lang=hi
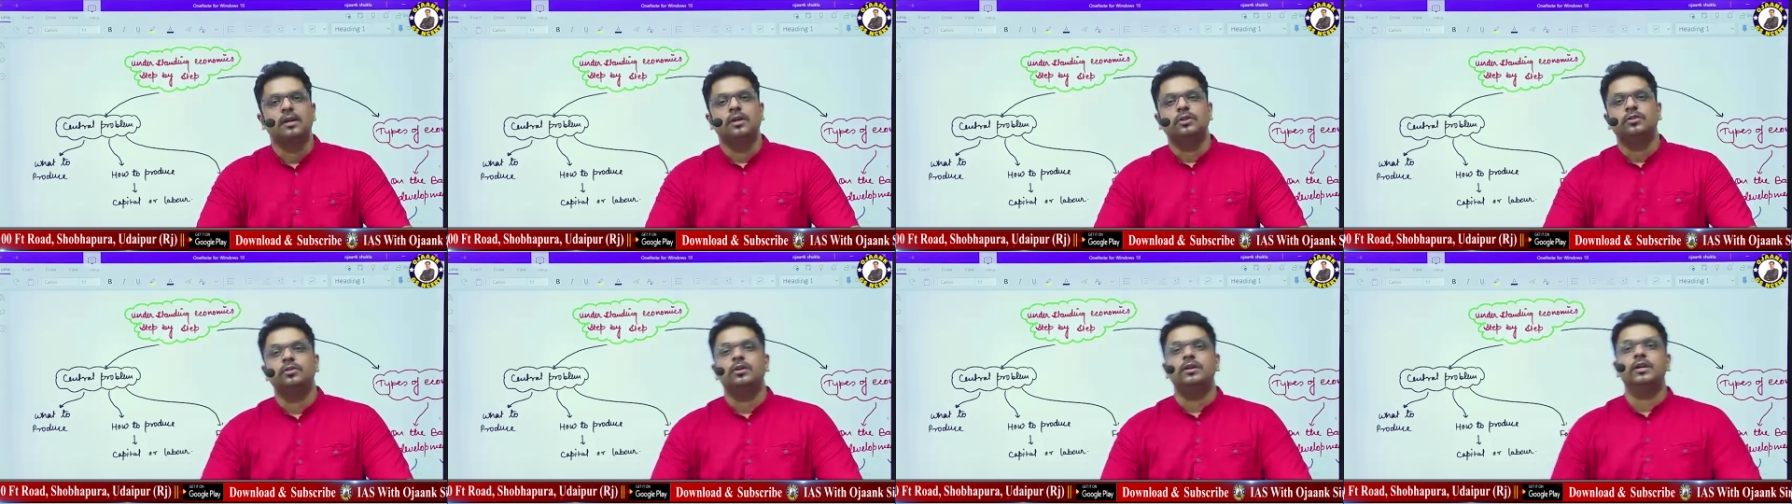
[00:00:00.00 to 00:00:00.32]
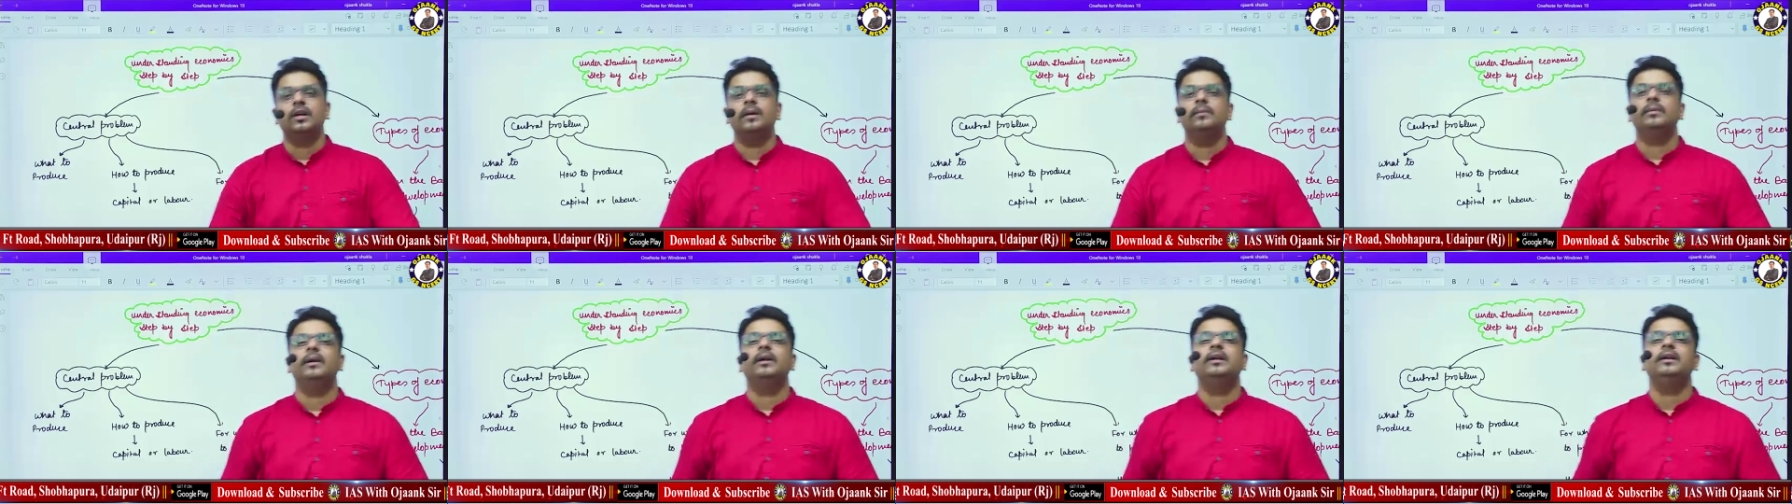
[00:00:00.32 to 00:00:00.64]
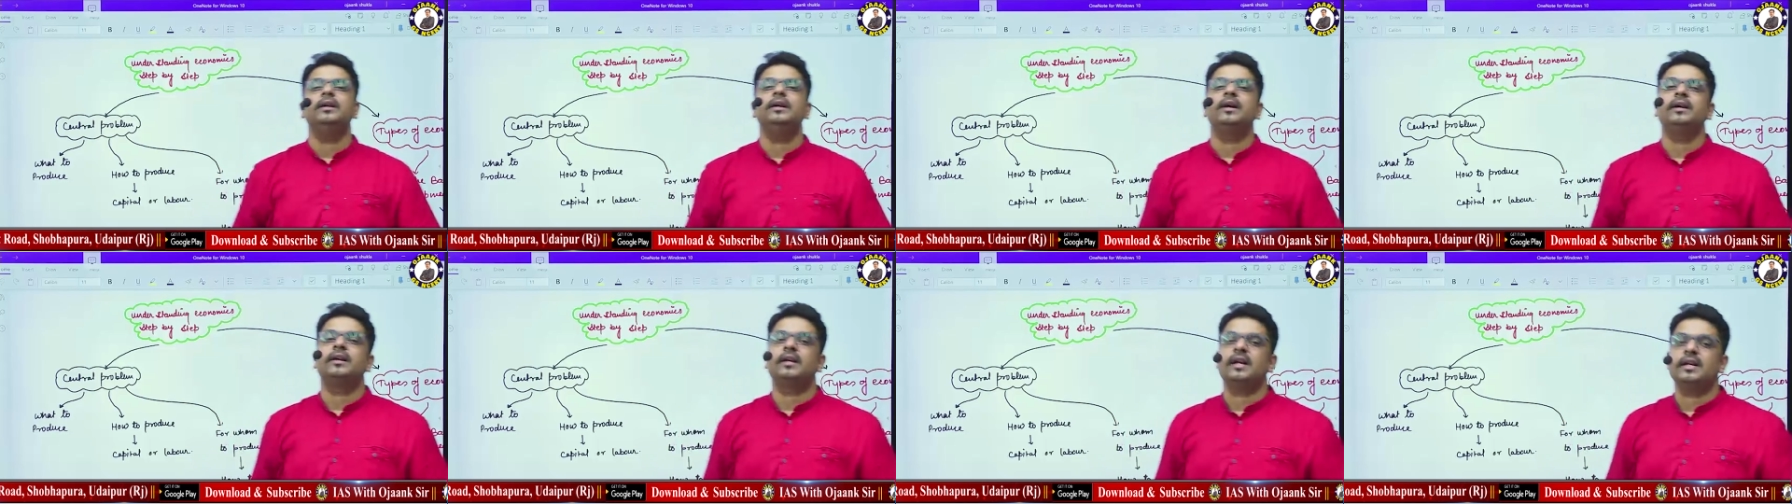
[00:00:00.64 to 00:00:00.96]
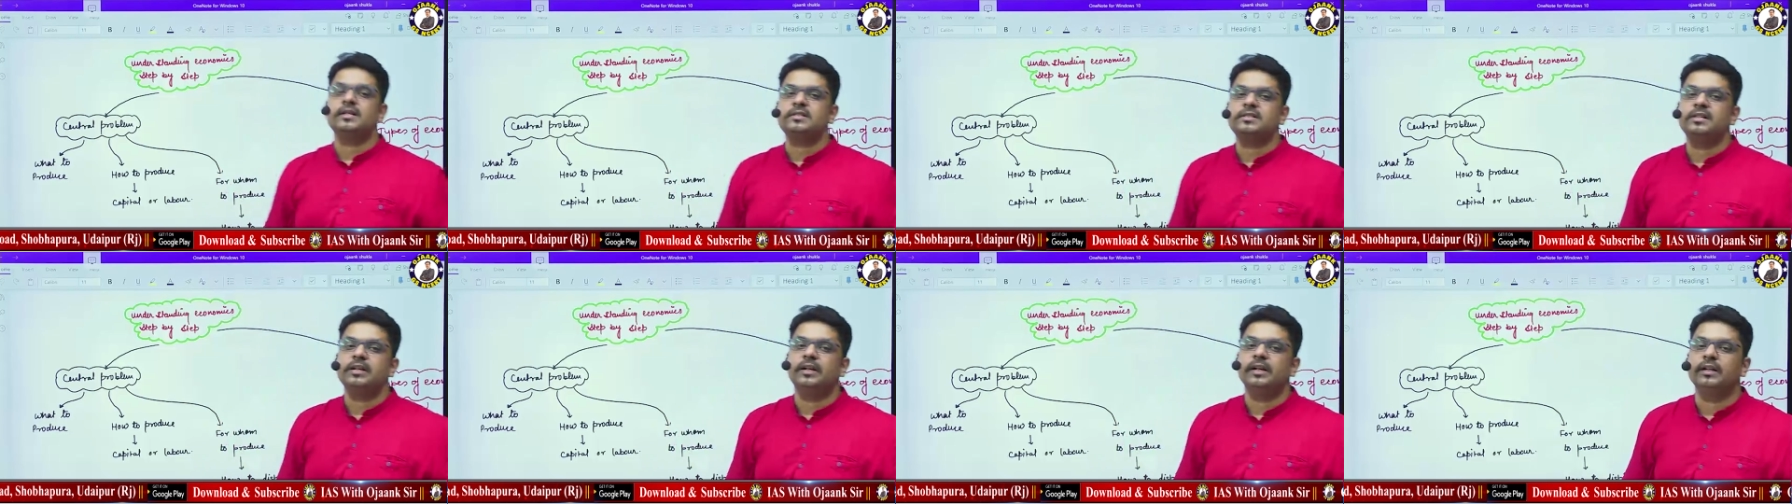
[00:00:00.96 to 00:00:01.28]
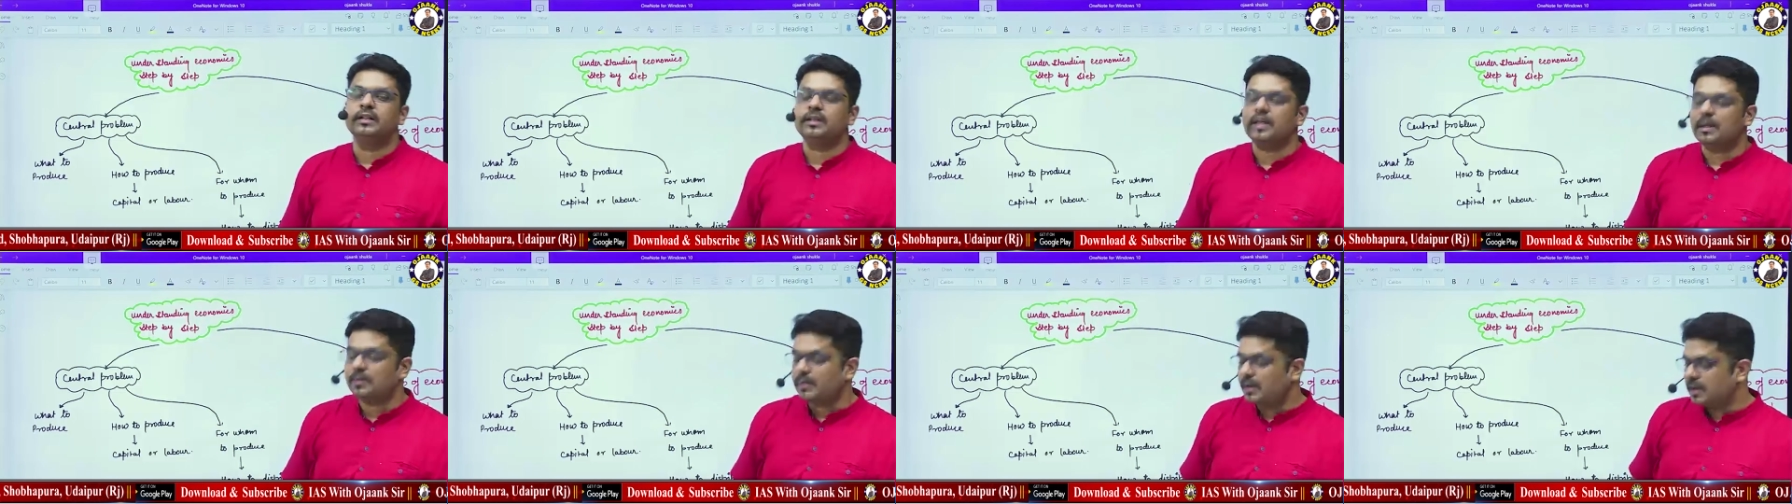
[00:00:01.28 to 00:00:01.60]
क्योंकि हमारी राष्ट्रीय
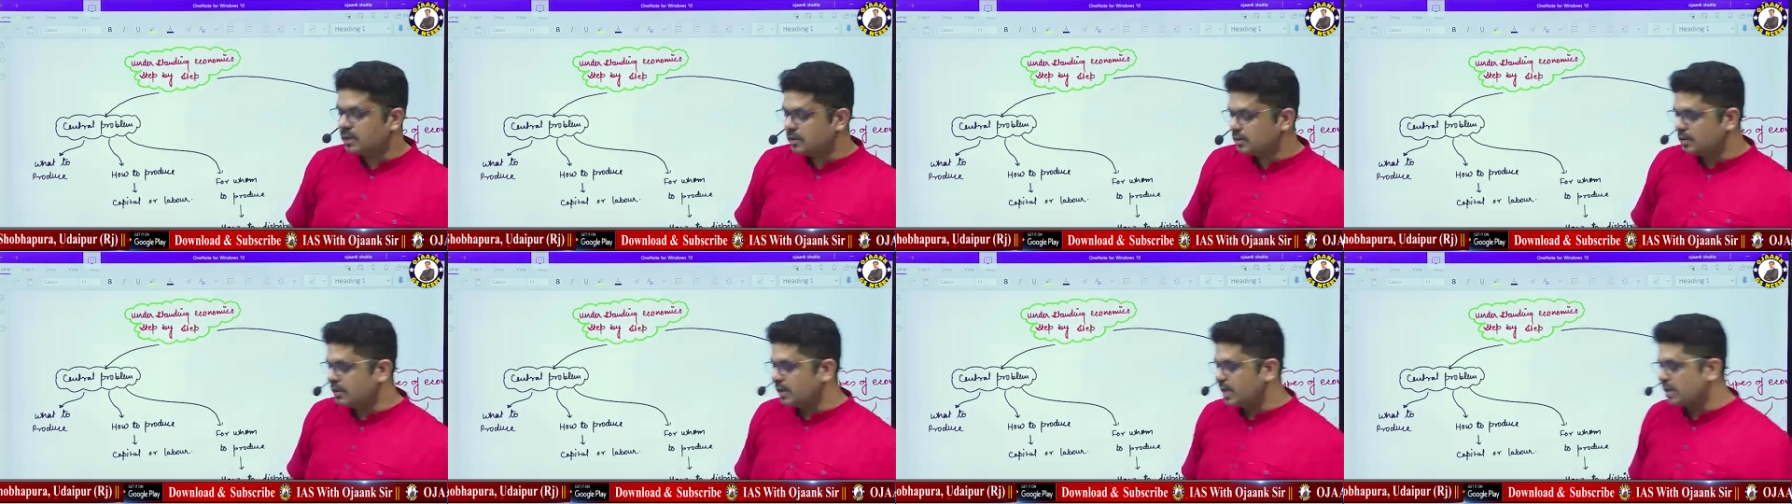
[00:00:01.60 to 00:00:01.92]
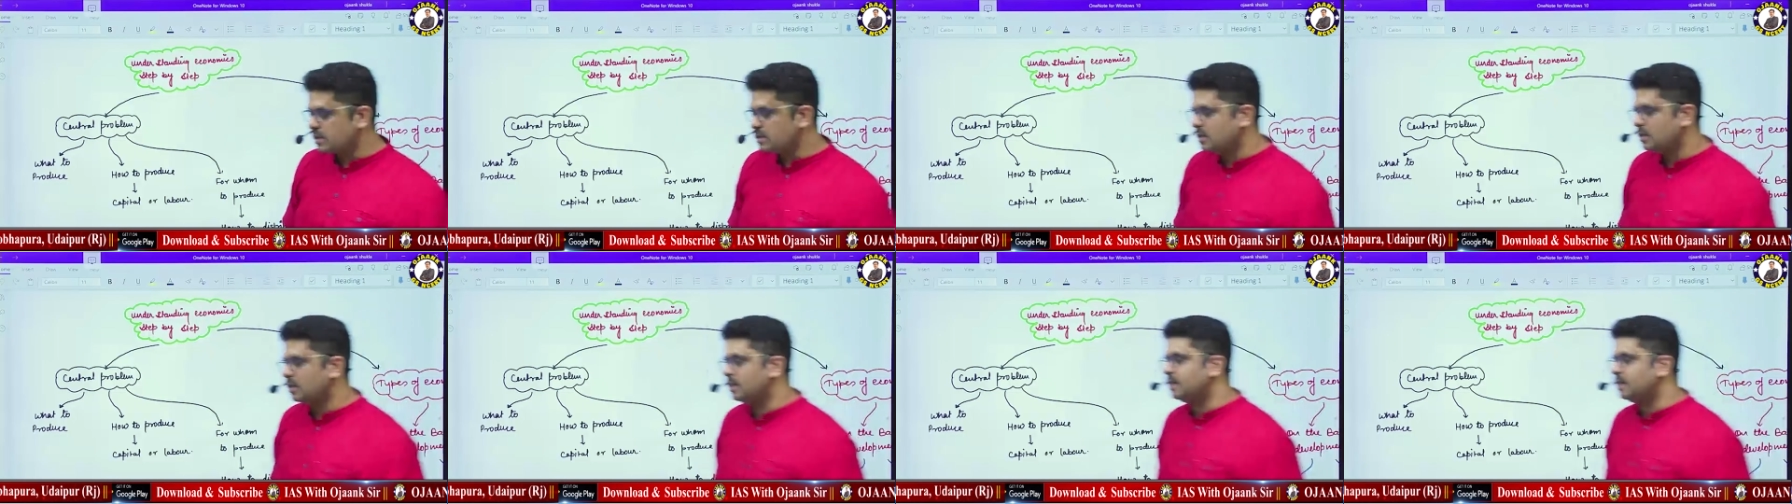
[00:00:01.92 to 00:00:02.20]
हित हमारे जो नेशनल